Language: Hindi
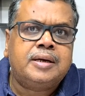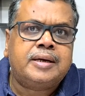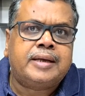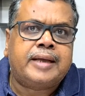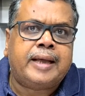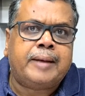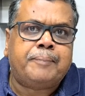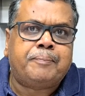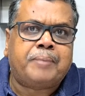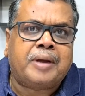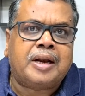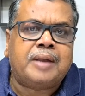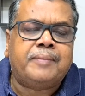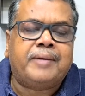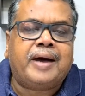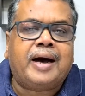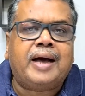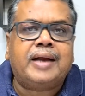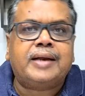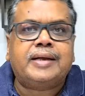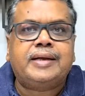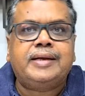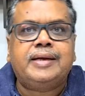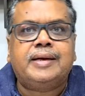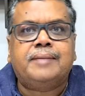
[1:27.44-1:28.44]
के
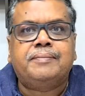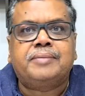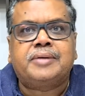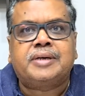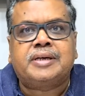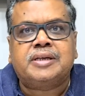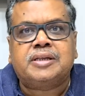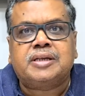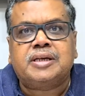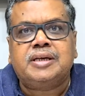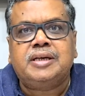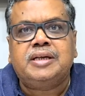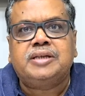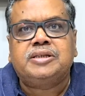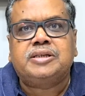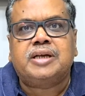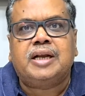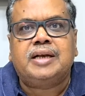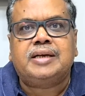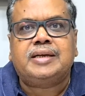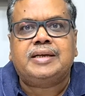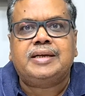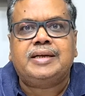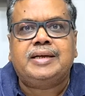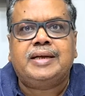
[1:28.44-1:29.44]
परिवार की अब कितनी
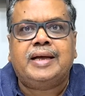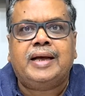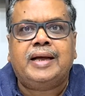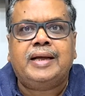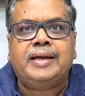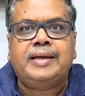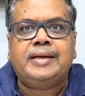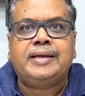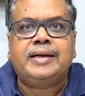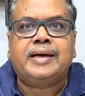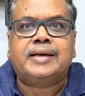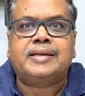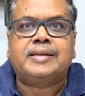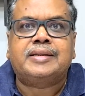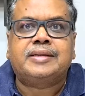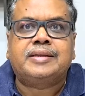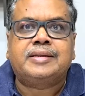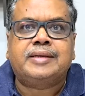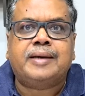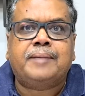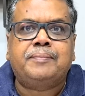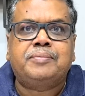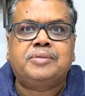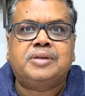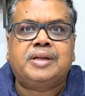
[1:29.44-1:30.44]
चलती है यह
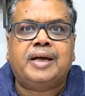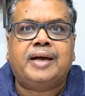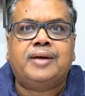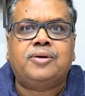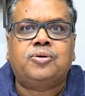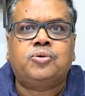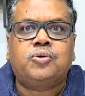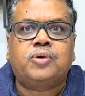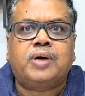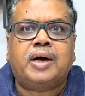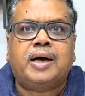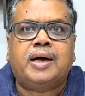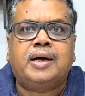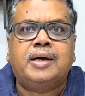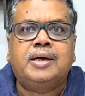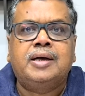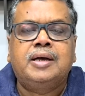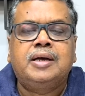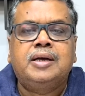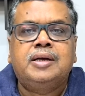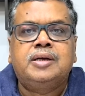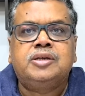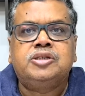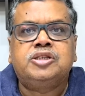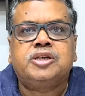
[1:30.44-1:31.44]
तब तय होगा
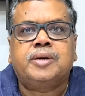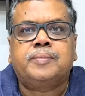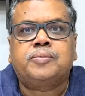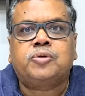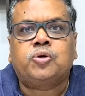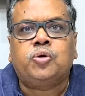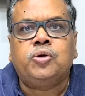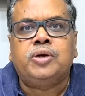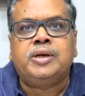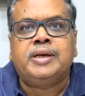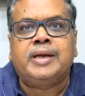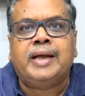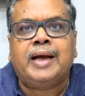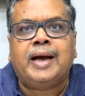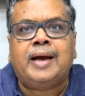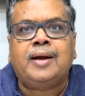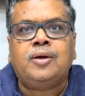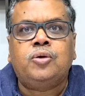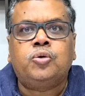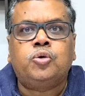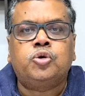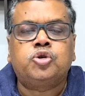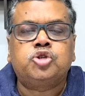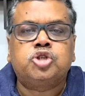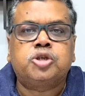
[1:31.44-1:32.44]
जब कोई नया
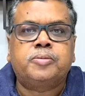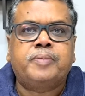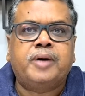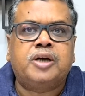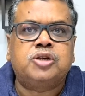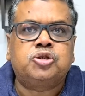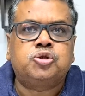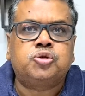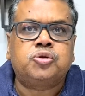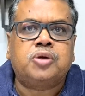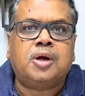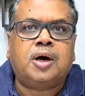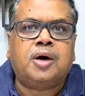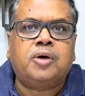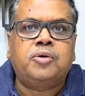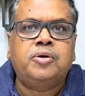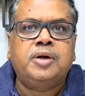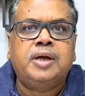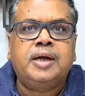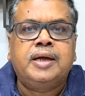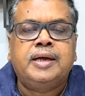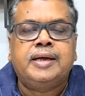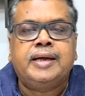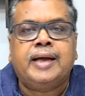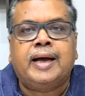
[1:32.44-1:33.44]
लोकसभा चुनाव
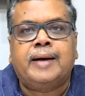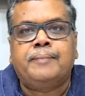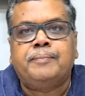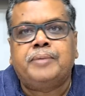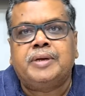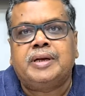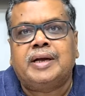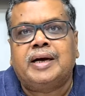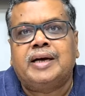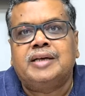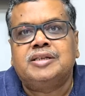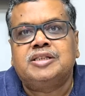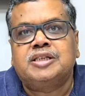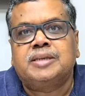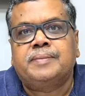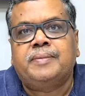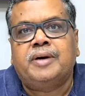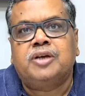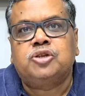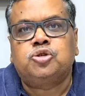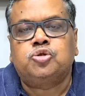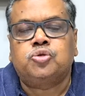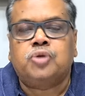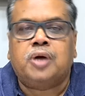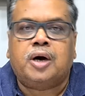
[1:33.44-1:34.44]
या
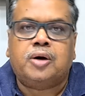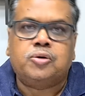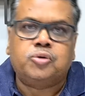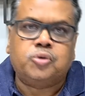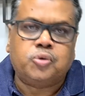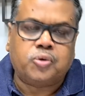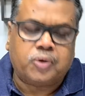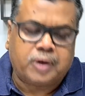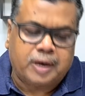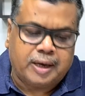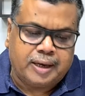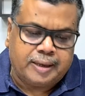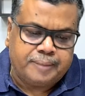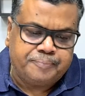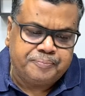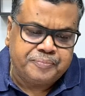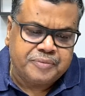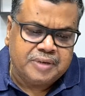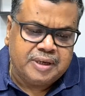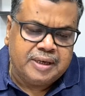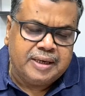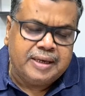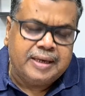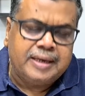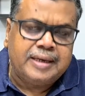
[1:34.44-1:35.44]
विधानसभा चुनाव होगा
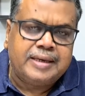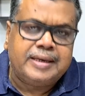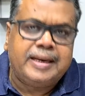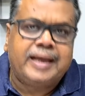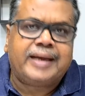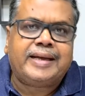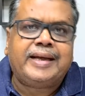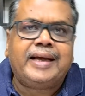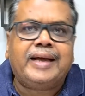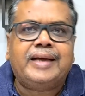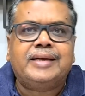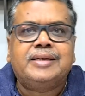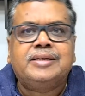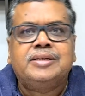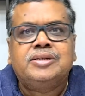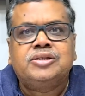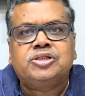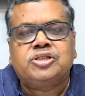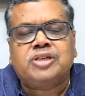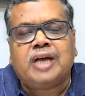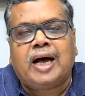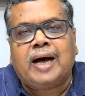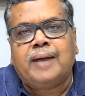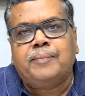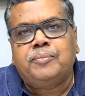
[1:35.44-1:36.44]
देखिए
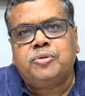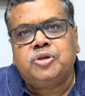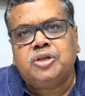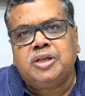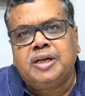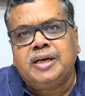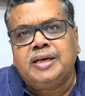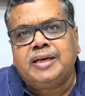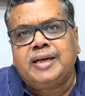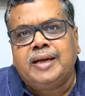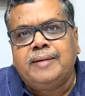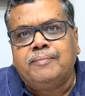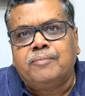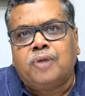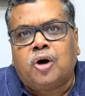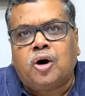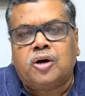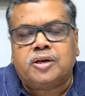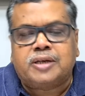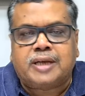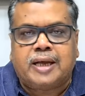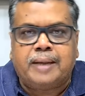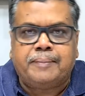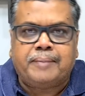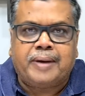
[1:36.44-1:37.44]
शहाबुद्दीन की
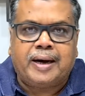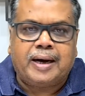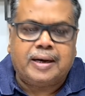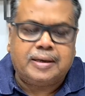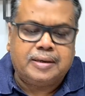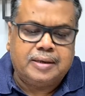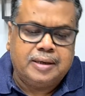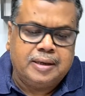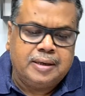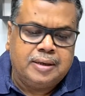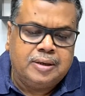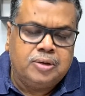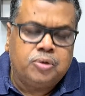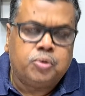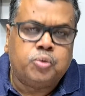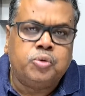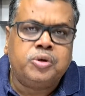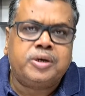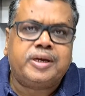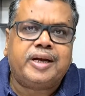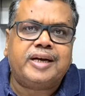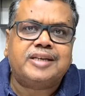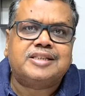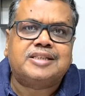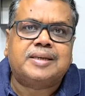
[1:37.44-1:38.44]
मौत के बाद
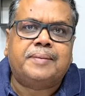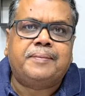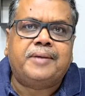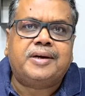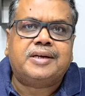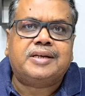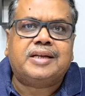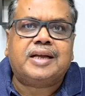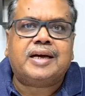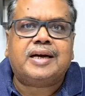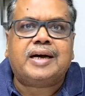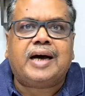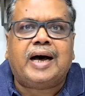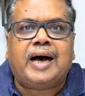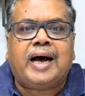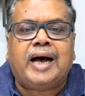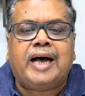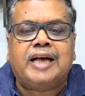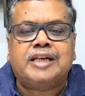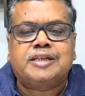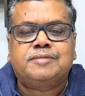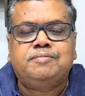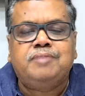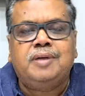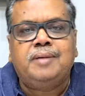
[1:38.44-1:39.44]
उनके समर्थक
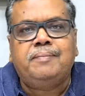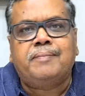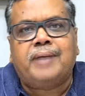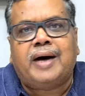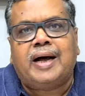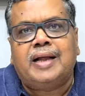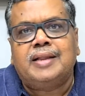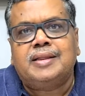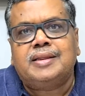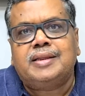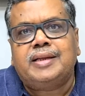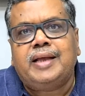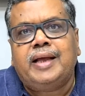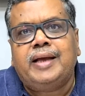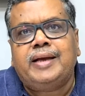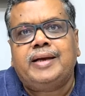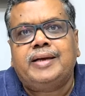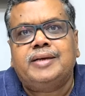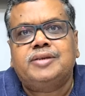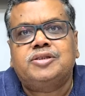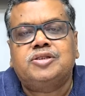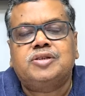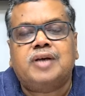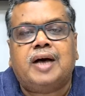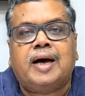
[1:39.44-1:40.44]
आज भी मानते हैं
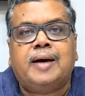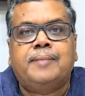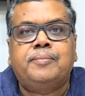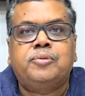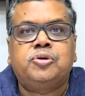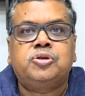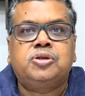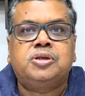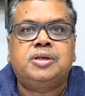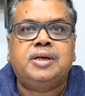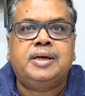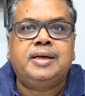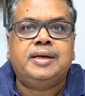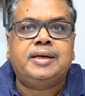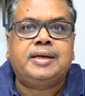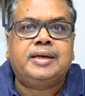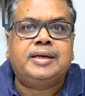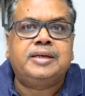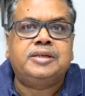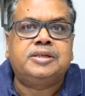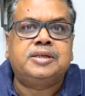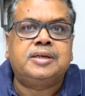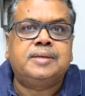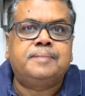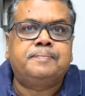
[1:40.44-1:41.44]
कि शहाबुद्दीन
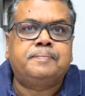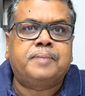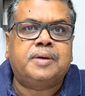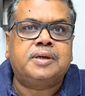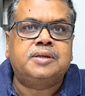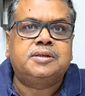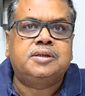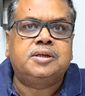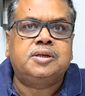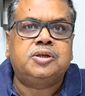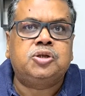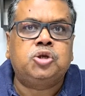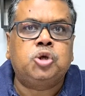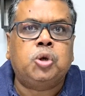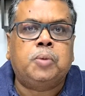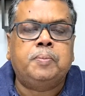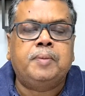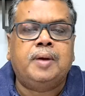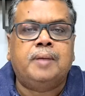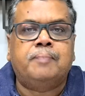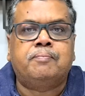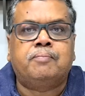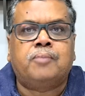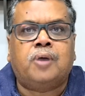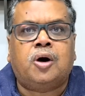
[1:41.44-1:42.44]
की जिन परिस्थितियों
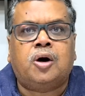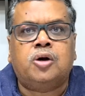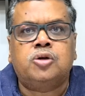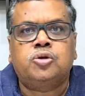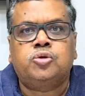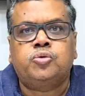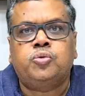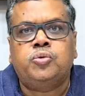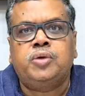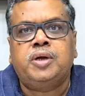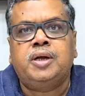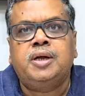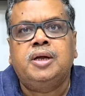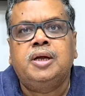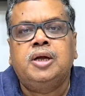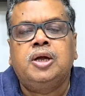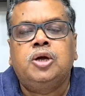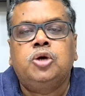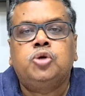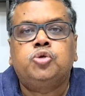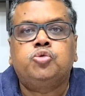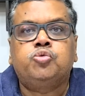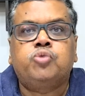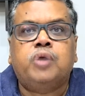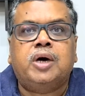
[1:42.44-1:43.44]
में मौत हुई
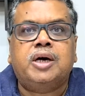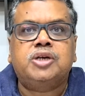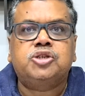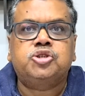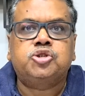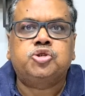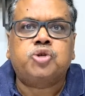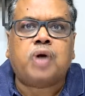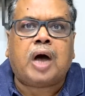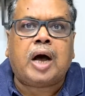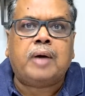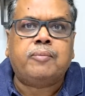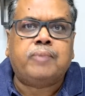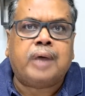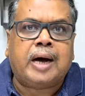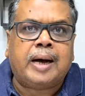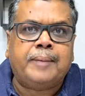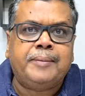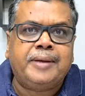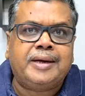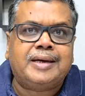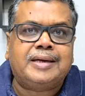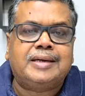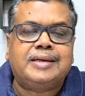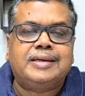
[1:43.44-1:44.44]
वह
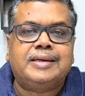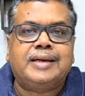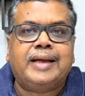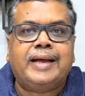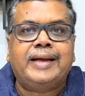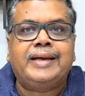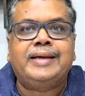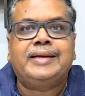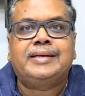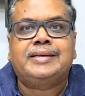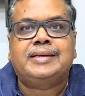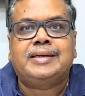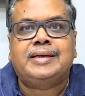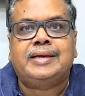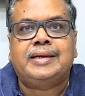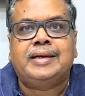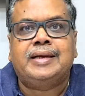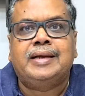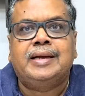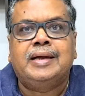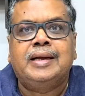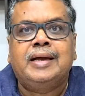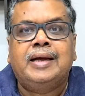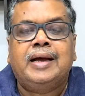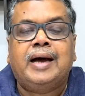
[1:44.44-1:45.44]
स्वाभाविक नहीं थी
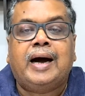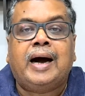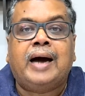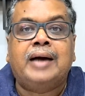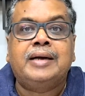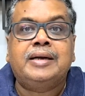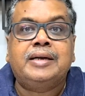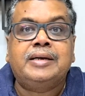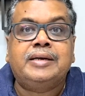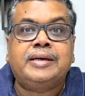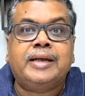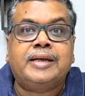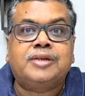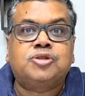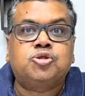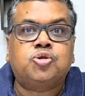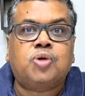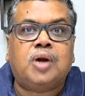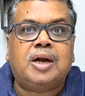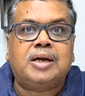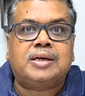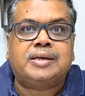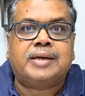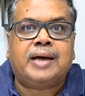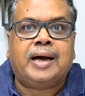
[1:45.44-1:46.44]

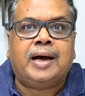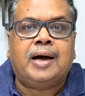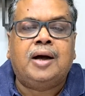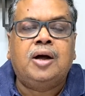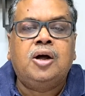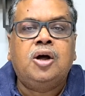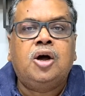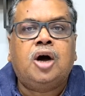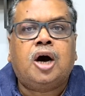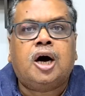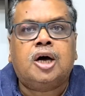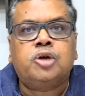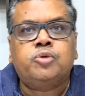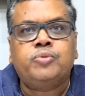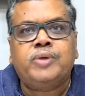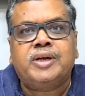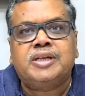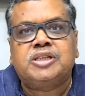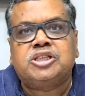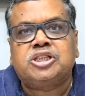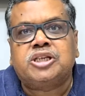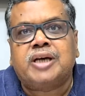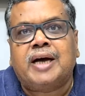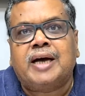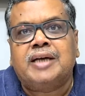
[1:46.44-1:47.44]
नेचुरल था और वे
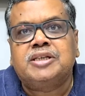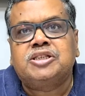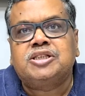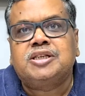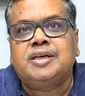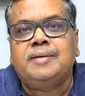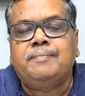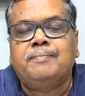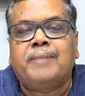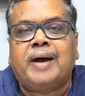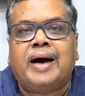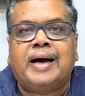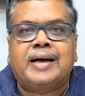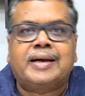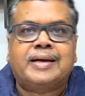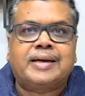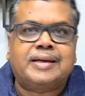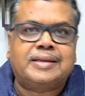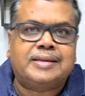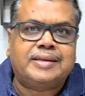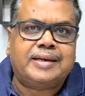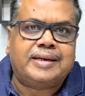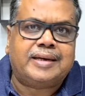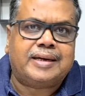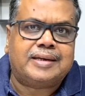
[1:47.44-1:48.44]
जांच की मांग
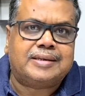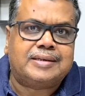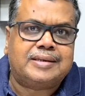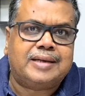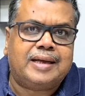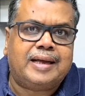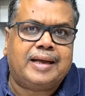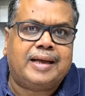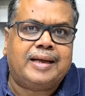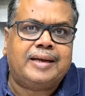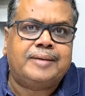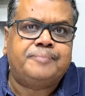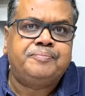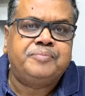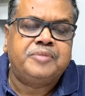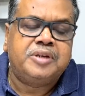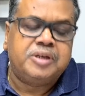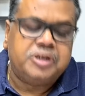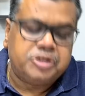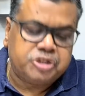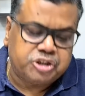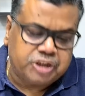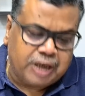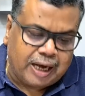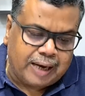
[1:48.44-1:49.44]
करते रहते हैं
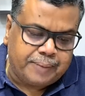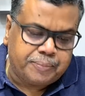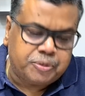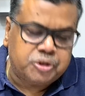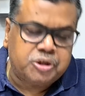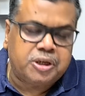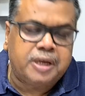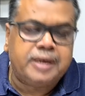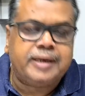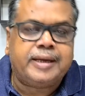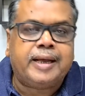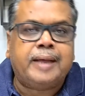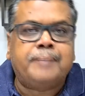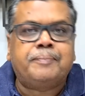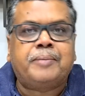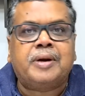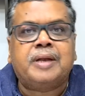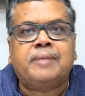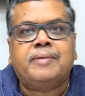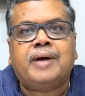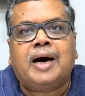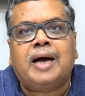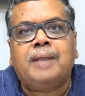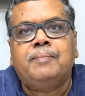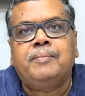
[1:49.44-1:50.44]
शहाबुद्दीन के
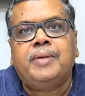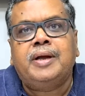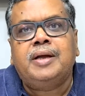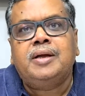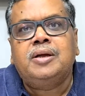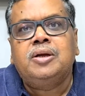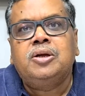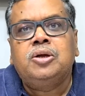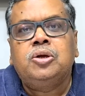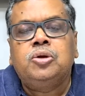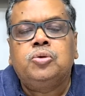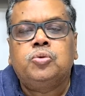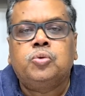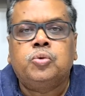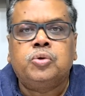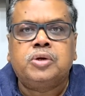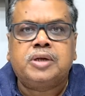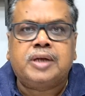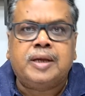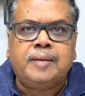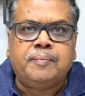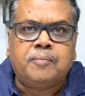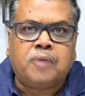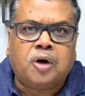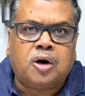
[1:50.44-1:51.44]
परिवार में
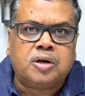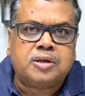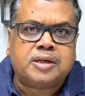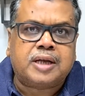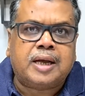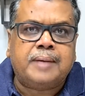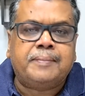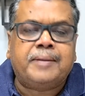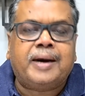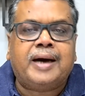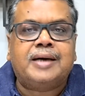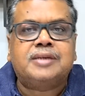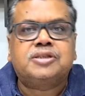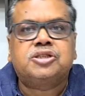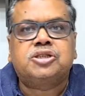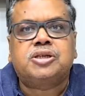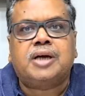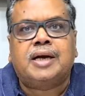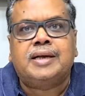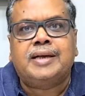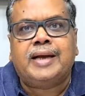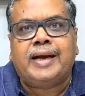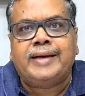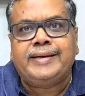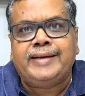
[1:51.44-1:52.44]
उनकी मौत के बाद
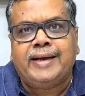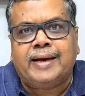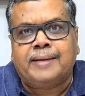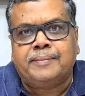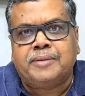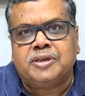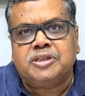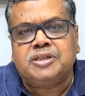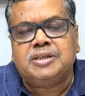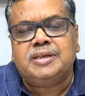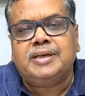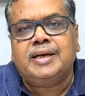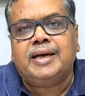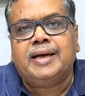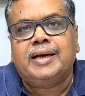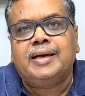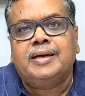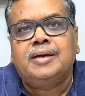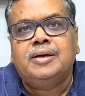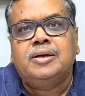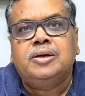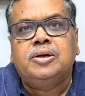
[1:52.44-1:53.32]
शहनाइयाँ बजी हैं